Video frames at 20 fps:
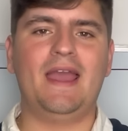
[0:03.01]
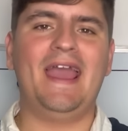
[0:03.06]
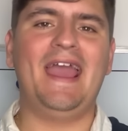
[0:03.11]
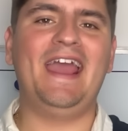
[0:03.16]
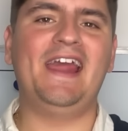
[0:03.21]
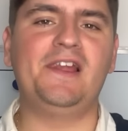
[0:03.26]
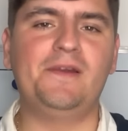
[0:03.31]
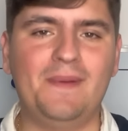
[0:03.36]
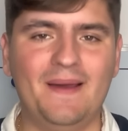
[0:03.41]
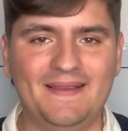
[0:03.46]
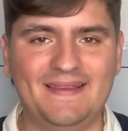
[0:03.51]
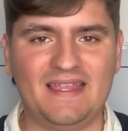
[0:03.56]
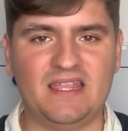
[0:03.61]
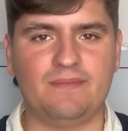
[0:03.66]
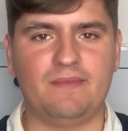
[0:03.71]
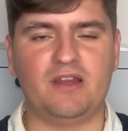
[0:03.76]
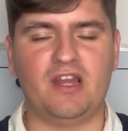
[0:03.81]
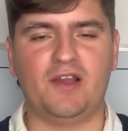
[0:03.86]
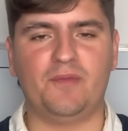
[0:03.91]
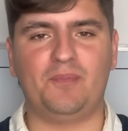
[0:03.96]
El Betis de
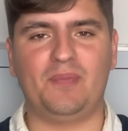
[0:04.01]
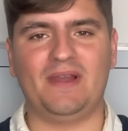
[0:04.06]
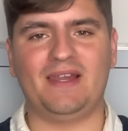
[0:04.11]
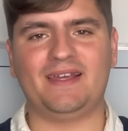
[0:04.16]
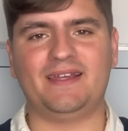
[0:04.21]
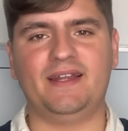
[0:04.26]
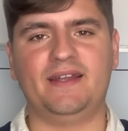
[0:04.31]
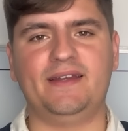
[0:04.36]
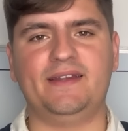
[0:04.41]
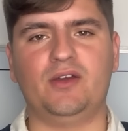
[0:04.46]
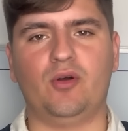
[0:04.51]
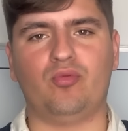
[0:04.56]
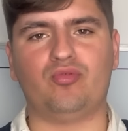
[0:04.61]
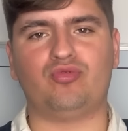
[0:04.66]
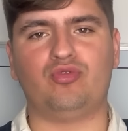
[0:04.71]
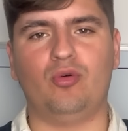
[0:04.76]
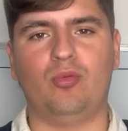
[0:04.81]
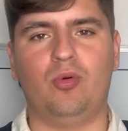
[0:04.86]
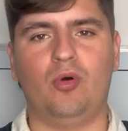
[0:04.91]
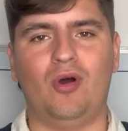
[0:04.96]
Manuel Pellegrini
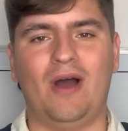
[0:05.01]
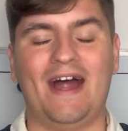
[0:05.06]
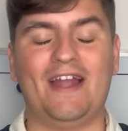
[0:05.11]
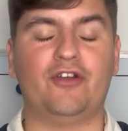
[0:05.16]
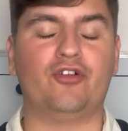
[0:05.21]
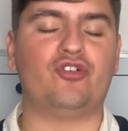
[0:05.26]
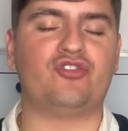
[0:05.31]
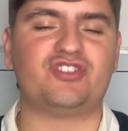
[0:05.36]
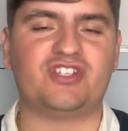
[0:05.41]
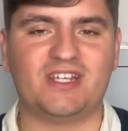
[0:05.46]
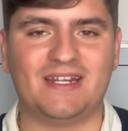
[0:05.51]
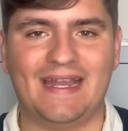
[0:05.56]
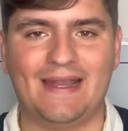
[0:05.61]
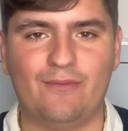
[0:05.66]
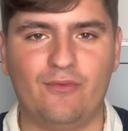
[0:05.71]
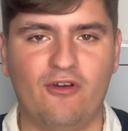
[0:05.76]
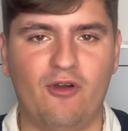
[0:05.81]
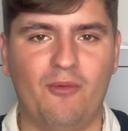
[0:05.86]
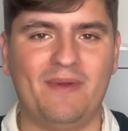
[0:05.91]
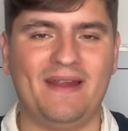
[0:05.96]
obtuvo anoche en el
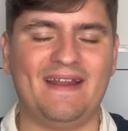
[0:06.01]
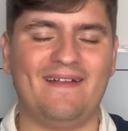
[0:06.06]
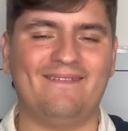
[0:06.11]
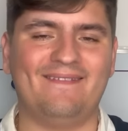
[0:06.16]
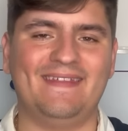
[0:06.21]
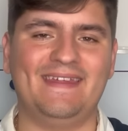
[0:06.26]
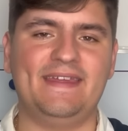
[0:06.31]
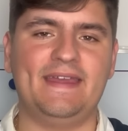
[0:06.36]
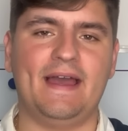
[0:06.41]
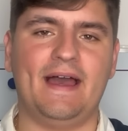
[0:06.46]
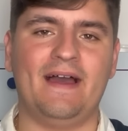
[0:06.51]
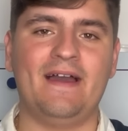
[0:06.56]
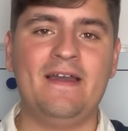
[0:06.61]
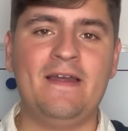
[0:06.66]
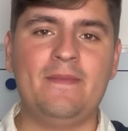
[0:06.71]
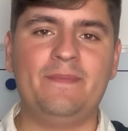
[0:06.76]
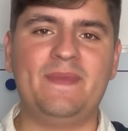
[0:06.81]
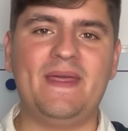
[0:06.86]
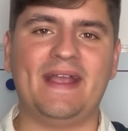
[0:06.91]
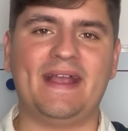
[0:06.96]
nuevo Mirandilla
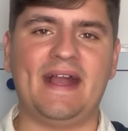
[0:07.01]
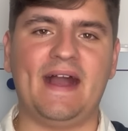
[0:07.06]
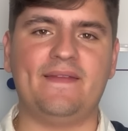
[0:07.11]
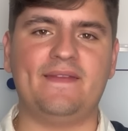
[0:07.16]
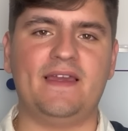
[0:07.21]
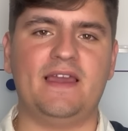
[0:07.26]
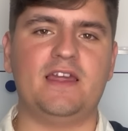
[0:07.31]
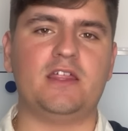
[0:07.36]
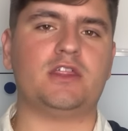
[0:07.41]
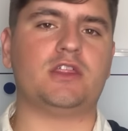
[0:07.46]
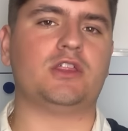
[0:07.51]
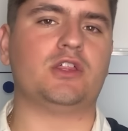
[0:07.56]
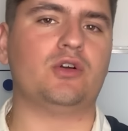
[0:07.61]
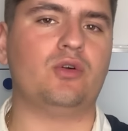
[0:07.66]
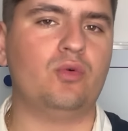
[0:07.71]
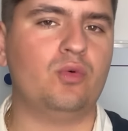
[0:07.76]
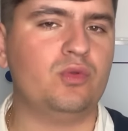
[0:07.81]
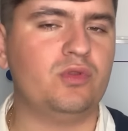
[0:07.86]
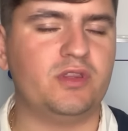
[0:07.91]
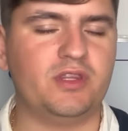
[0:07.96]
de Cádiz
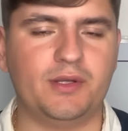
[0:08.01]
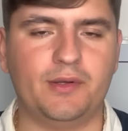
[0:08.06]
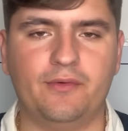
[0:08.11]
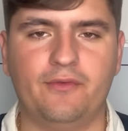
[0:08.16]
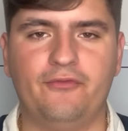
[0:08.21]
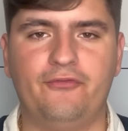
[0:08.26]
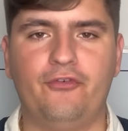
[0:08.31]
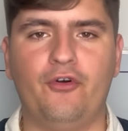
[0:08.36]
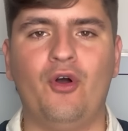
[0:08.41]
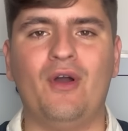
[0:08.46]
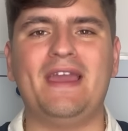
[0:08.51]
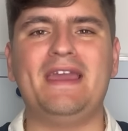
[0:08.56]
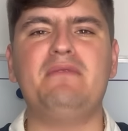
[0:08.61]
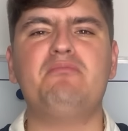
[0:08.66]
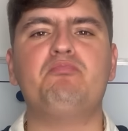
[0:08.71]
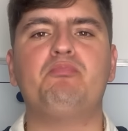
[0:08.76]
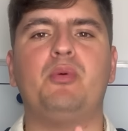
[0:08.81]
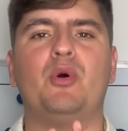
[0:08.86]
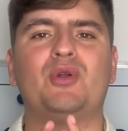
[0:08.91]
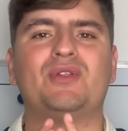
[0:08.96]
un triunfo
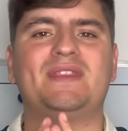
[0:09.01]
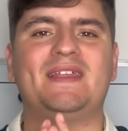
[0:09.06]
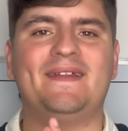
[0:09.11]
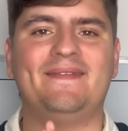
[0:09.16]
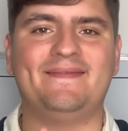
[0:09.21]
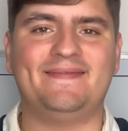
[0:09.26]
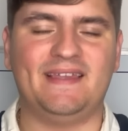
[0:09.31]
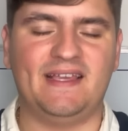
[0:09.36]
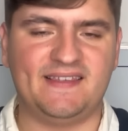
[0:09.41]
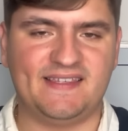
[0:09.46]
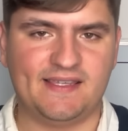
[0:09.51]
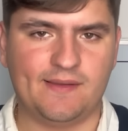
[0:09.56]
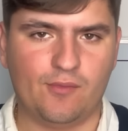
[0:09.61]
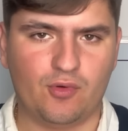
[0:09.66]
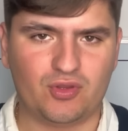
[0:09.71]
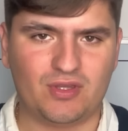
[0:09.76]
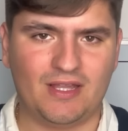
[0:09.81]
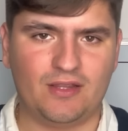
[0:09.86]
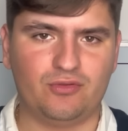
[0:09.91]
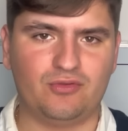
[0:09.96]

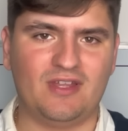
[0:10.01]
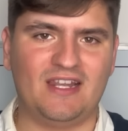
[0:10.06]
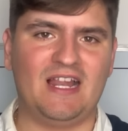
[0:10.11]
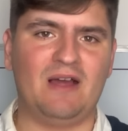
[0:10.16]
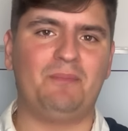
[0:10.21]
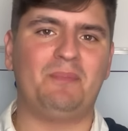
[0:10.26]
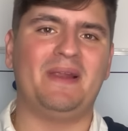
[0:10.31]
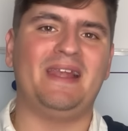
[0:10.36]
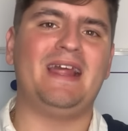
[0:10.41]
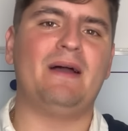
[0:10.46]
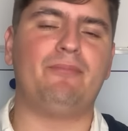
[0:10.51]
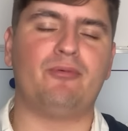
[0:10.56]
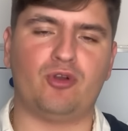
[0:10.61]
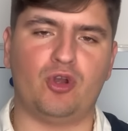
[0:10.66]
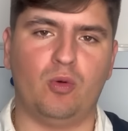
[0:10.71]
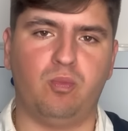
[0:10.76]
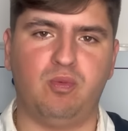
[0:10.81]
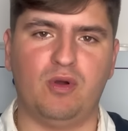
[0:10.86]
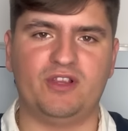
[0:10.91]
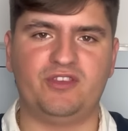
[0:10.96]
importantísimo, tanto en la pelea por
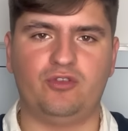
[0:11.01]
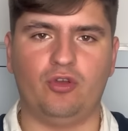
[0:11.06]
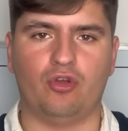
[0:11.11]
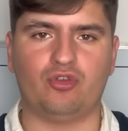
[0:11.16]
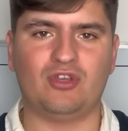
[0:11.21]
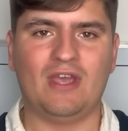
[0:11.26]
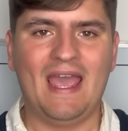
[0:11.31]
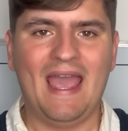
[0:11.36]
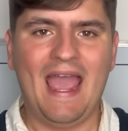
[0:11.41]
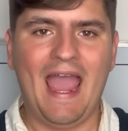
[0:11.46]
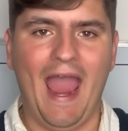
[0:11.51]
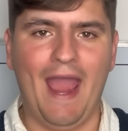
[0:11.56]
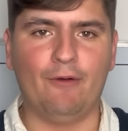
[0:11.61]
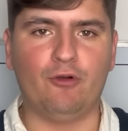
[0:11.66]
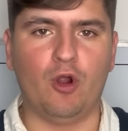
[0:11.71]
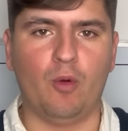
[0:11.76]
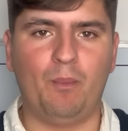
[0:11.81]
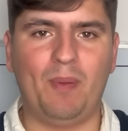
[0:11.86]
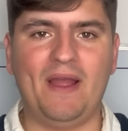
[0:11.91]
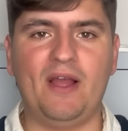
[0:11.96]
los puestos
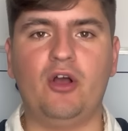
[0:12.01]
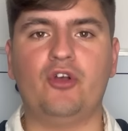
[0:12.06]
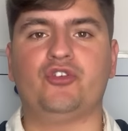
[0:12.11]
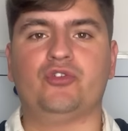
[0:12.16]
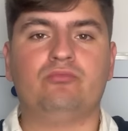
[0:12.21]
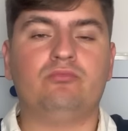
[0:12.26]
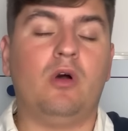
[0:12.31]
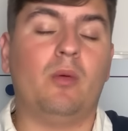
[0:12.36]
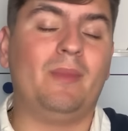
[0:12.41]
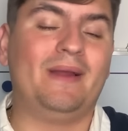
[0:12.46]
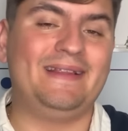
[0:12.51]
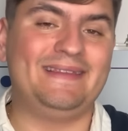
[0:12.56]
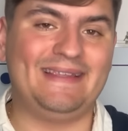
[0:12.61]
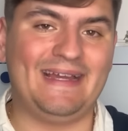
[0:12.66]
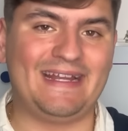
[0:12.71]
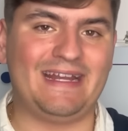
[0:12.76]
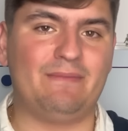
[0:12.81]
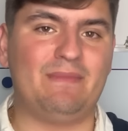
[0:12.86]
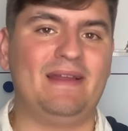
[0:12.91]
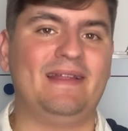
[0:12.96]
europeos,
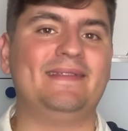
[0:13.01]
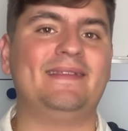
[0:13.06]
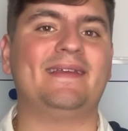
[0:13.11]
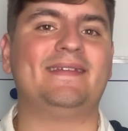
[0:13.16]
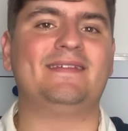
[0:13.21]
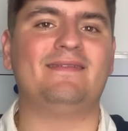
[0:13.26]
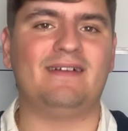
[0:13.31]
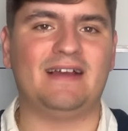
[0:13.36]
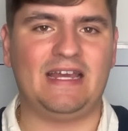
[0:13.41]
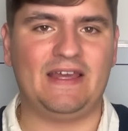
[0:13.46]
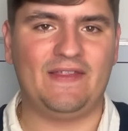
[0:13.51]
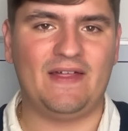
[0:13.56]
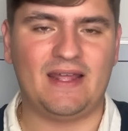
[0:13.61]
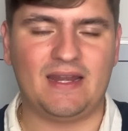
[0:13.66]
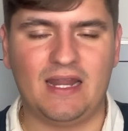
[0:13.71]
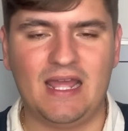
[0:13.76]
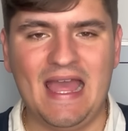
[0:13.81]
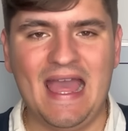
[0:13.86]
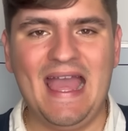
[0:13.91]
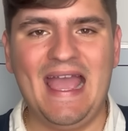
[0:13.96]
momentáneamente se va a
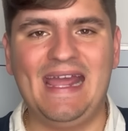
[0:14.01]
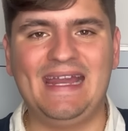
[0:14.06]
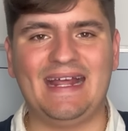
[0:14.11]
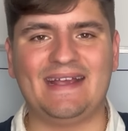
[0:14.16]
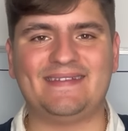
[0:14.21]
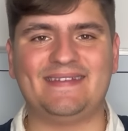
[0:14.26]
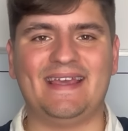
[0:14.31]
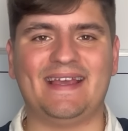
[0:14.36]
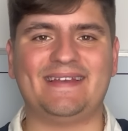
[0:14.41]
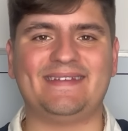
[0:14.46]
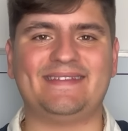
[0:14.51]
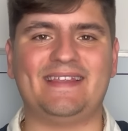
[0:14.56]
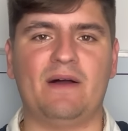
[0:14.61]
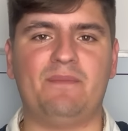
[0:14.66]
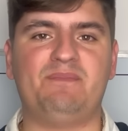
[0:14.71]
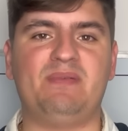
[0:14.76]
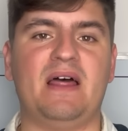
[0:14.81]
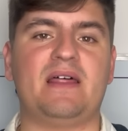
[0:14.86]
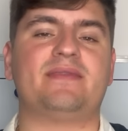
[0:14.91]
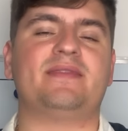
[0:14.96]
quedar en la
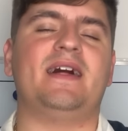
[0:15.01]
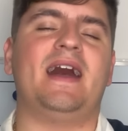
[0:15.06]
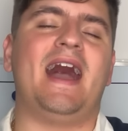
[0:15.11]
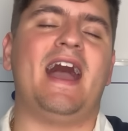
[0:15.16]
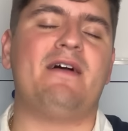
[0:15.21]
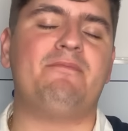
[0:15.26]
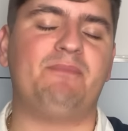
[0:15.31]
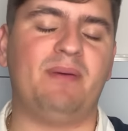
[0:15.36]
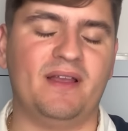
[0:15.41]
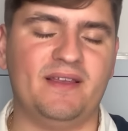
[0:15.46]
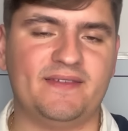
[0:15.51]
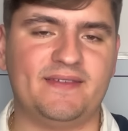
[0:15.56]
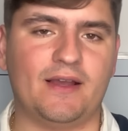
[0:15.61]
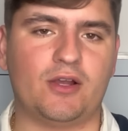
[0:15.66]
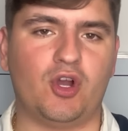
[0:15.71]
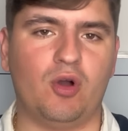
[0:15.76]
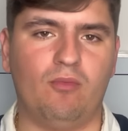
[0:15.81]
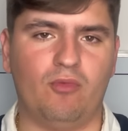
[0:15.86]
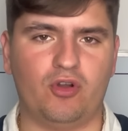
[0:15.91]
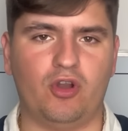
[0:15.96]
sexta plaza a expensas,
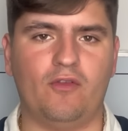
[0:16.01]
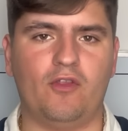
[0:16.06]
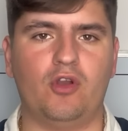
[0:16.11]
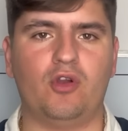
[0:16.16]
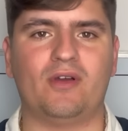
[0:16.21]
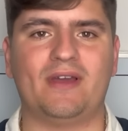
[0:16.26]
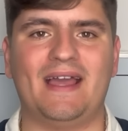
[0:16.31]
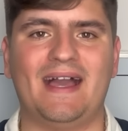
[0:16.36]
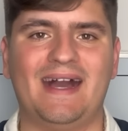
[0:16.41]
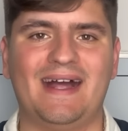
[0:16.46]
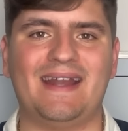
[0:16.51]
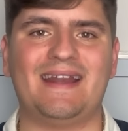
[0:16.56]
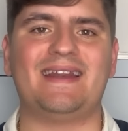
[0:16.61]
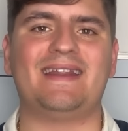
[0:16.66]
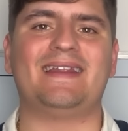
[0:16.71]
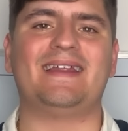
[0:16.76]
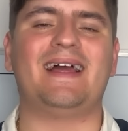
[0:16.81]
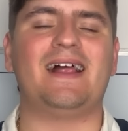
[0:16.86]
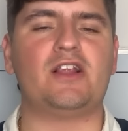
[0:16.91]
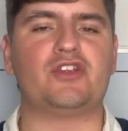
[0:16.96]
como no, de lo que hagan
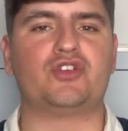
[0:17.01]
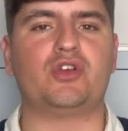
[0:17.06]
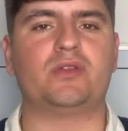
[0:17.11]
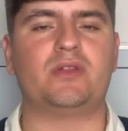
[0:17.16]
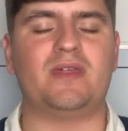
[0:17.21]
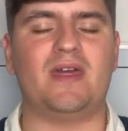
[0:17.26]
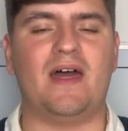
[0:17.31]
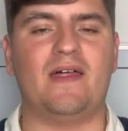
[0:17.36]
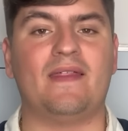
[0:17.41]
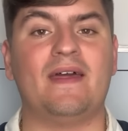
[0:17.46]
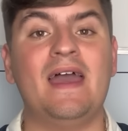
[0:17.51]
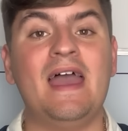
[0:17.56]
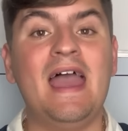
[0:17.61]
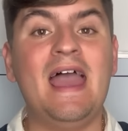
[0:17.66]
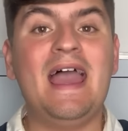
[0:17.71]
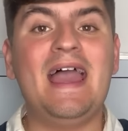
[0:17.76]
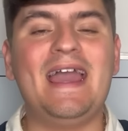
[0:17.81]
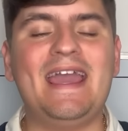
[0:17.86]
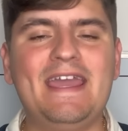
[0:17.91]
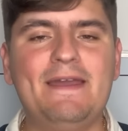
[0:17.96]
Real Sociedad
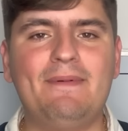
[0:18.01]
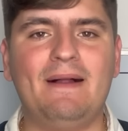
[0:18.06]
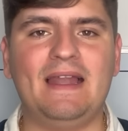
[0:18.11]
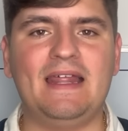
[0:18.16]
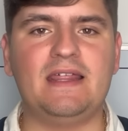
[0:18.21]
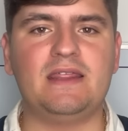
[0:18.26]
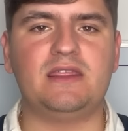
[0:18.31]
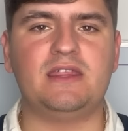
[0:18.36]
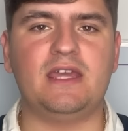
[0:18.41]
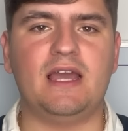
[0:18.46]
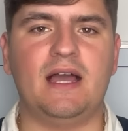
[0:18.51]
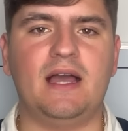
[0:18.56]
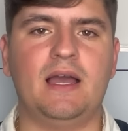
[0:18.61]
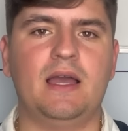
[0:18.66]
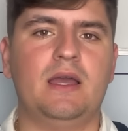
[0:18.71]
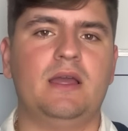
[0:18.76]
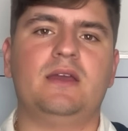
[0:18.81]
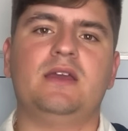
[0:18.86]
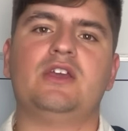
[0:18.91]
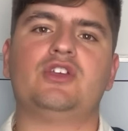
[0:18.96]
y Valencia,